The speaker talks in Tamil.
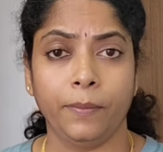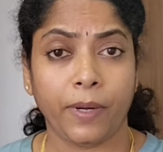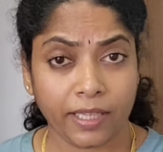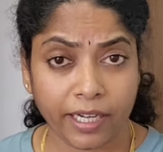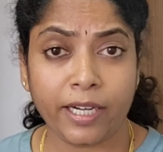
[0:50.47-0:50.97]

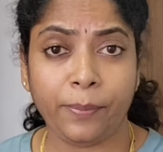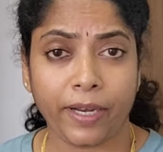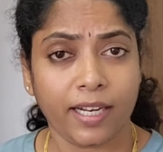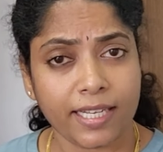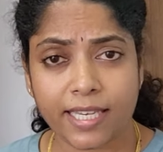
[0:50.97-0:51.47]
அந்த ரெண்டு
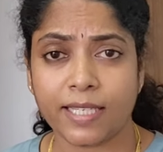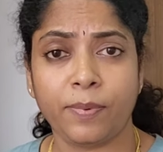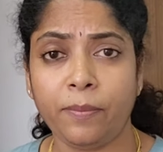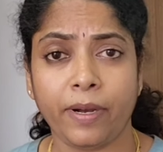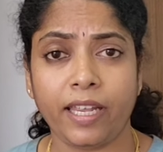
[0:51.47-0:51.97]
பெண்களை
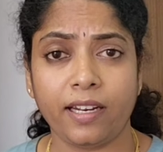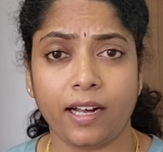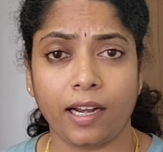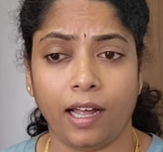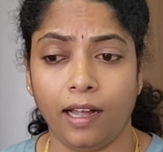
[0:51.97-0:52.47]
சஸ்பெண்ட்
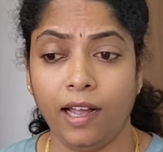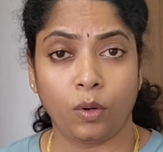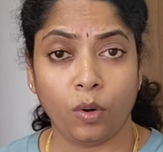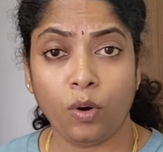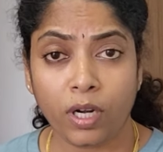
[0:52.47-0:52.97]
பண்ணிருக்காங்களாம்
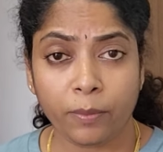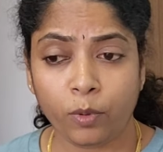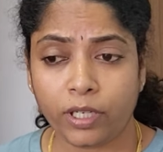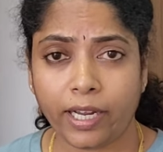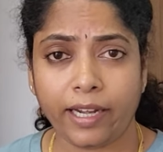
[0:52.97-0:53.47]
கோழி
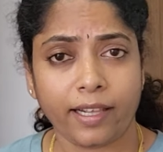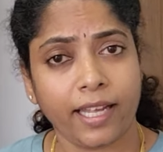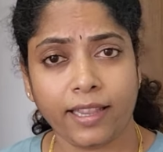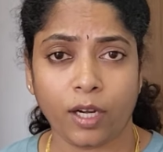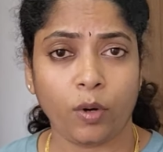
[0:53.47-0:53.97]
முட்டையிடுறதே
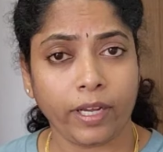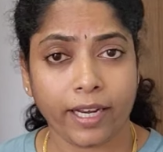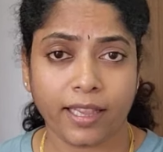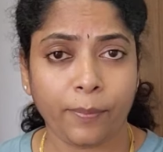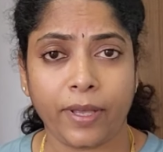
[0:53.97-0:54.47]
தன்னோட
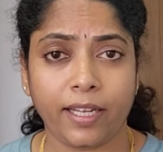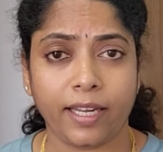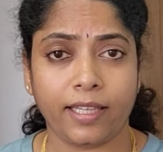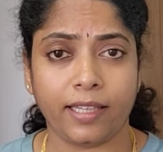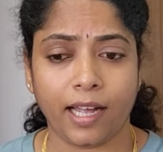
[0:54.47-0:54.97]
இனத்தை
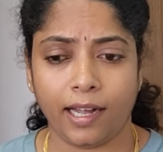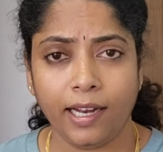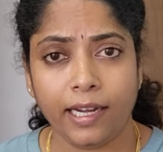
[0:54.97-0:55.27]
பெருக்கிறதுக்கு தான்